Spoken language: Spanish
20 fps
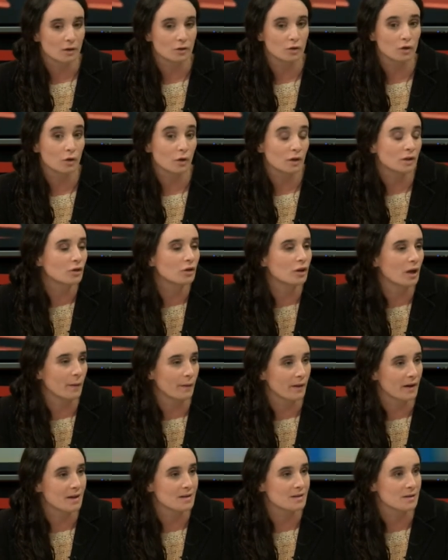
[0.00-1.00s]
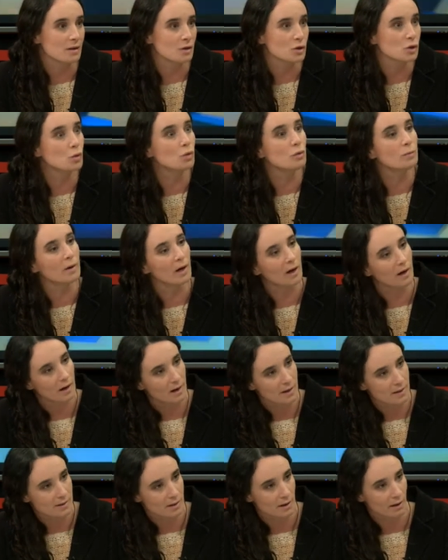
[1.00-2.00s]
Todo esto, la verdad, que suma
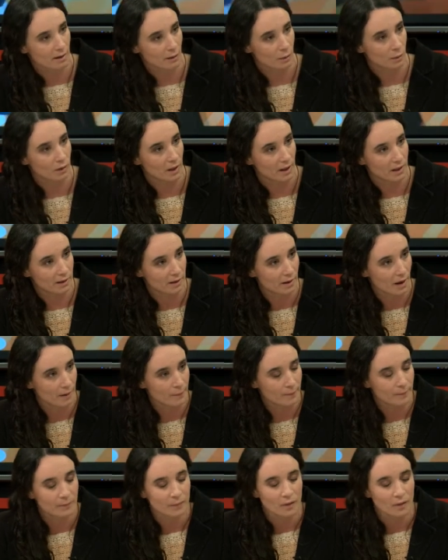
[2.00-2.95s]
a esa irregularidad